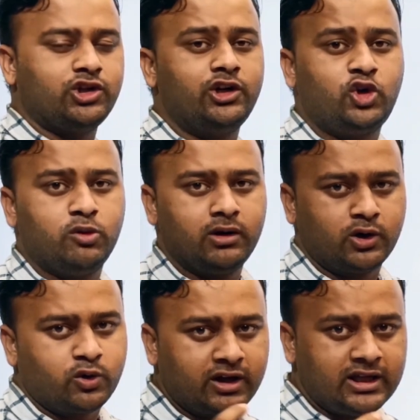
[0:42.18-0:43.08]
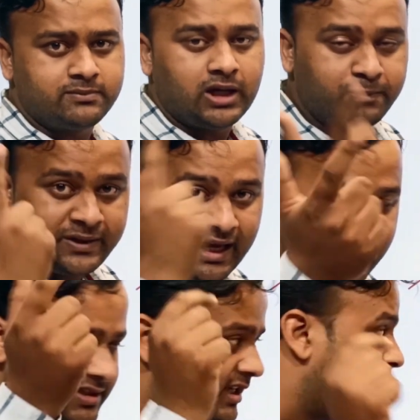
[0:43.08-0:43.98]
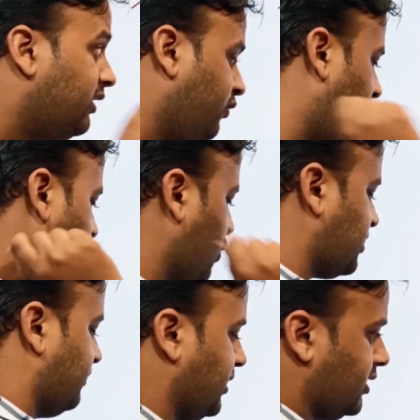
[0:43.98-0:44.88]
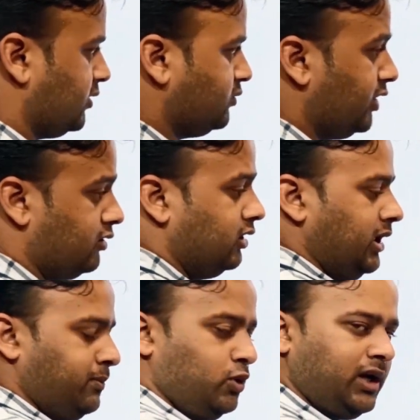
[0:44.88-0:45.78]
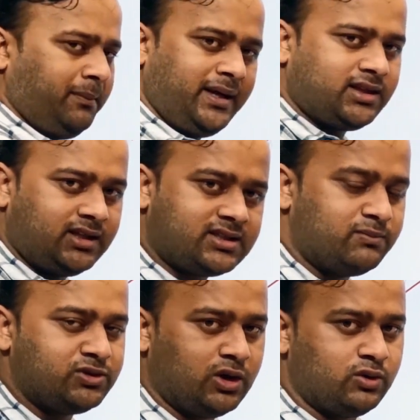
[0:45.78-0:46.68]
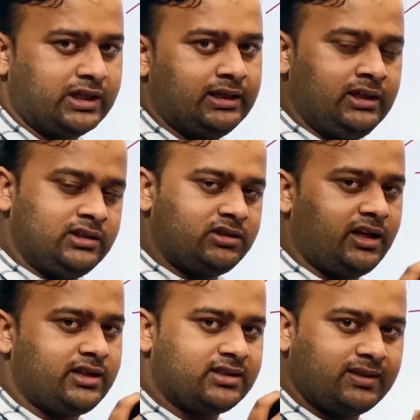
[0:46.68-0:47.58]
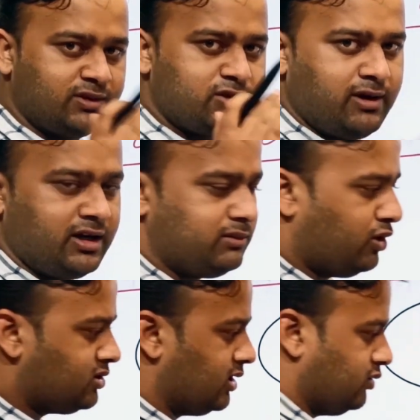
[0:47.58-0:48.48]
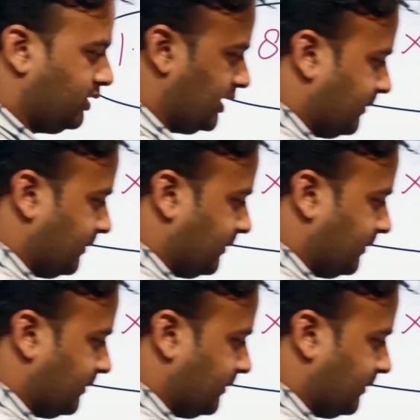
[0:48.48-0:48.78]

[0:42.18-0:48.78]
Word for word: एक चुटकियों में करोगे अब कैसे वो आपको समझाता हूं देखो पूरा मेथड समझाऊंगा चीजें समझ में आनी बहुत जरूरी